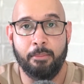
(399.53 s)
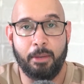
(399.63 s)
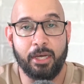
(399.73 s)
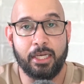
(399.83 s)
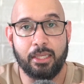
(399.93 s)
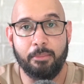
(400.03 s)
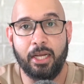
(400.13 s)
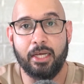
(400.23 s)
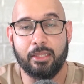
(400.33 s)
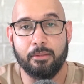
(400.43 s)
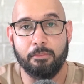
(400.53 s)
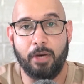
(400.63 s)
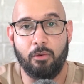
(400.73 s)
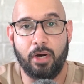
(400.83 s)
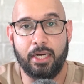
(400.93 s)
Memang kita melihat
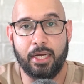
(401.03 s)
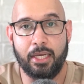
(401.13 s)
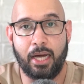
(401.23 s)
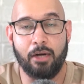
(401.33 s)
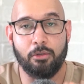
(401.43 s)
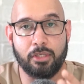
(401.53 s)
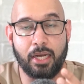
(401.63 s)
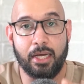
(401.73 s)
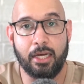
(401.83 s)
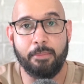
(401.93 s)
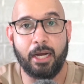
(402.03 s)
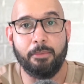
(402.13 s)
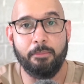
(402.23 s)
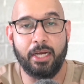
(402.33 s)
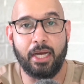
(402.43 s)
bahwa dari alur serangan para
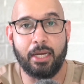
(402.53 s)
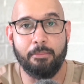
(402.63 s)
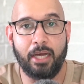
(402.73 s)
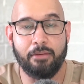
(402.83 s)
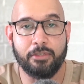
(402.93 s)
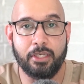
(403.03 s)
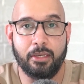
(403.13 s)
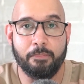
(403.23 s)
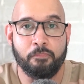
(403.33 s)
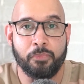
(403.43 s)
pemain Arema FC